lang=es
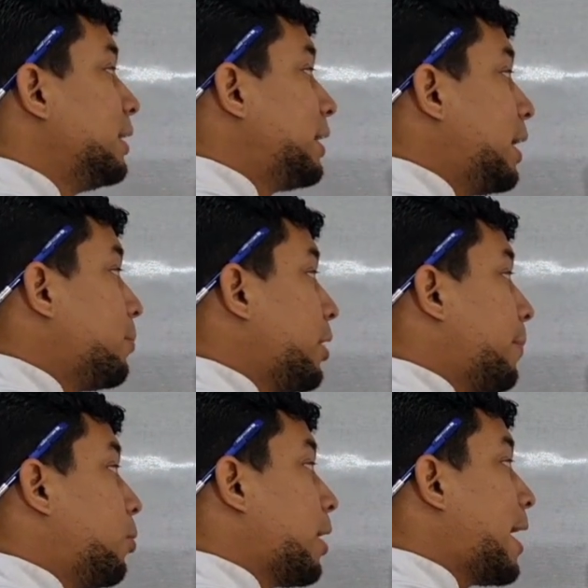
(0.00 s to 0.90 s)
tenemos
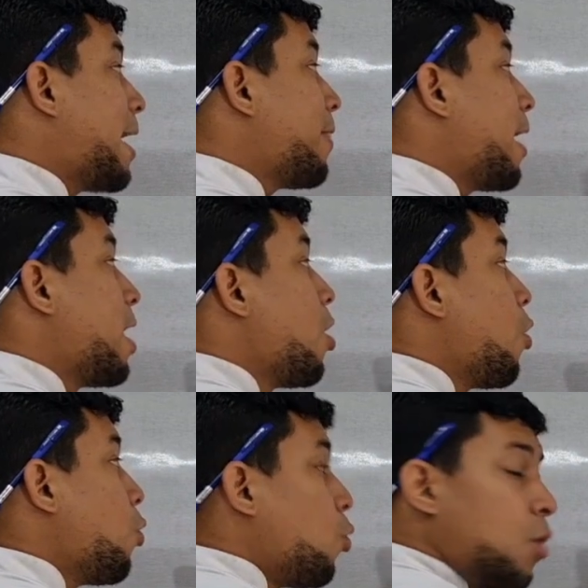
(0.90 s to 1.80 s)
que por cada
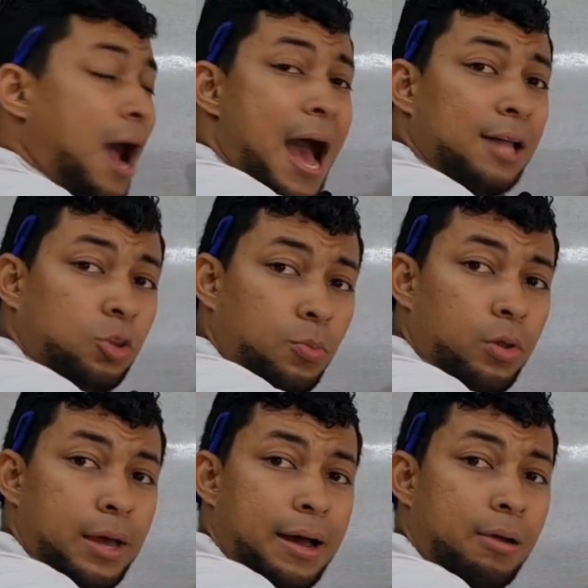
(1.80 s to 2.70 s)
un
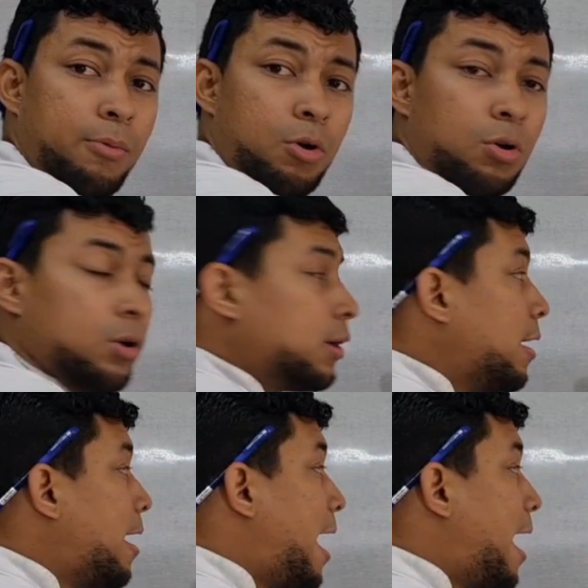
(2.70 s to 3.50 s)
átomo de carbono